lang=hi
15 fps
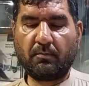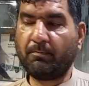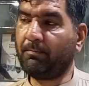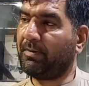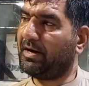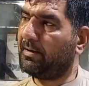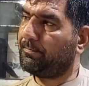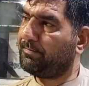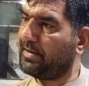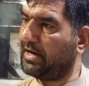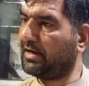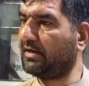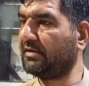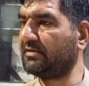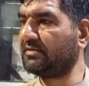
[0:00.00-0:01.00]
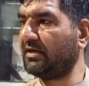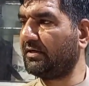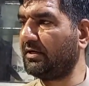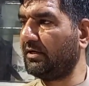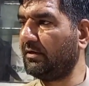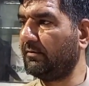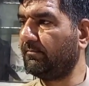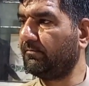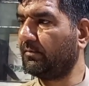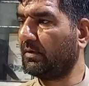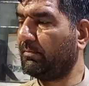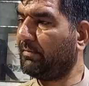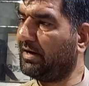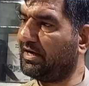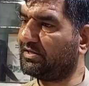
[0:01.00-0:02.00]
बड़ा प्यारा रिजल्ट है
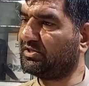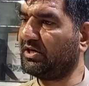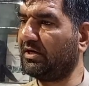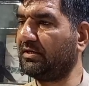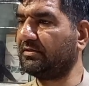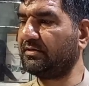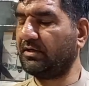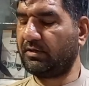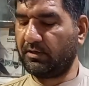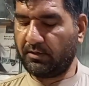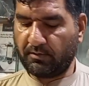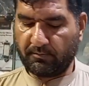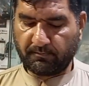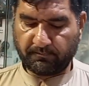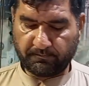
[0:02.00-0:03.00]
बड़ा अच्छा रिजल्ट है